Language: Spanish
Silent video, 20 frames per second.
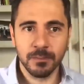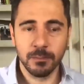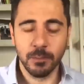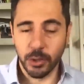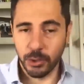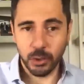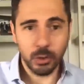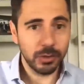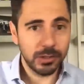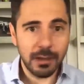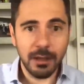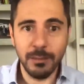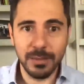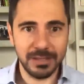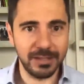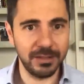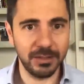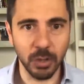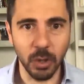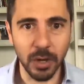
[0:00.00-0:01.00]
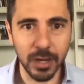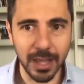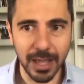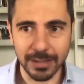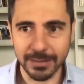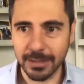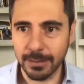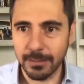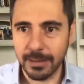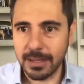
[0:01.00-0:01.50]
Porque yo contaba mis
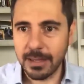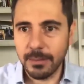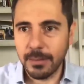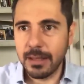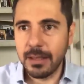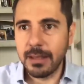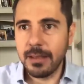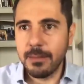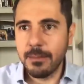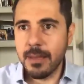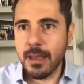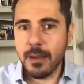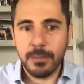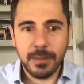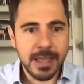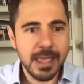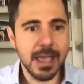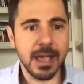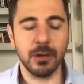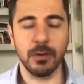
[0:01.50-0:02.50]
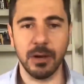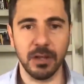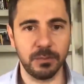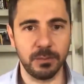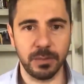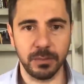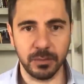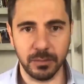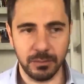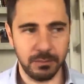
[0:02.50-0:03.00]
historias y, me abría con,
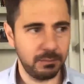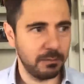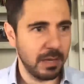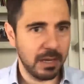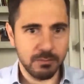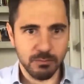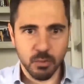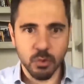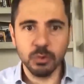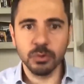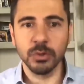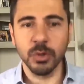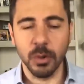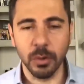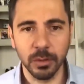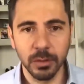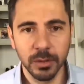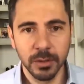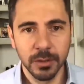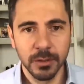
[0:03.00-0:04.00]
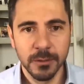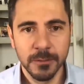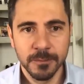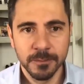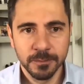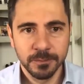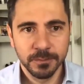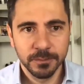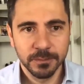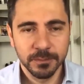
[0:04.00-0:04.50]
con el mundo.
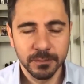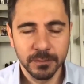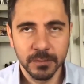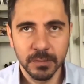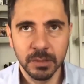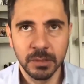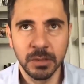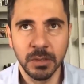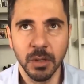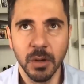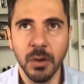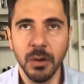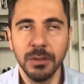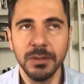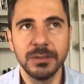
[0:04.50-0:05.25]
¿No?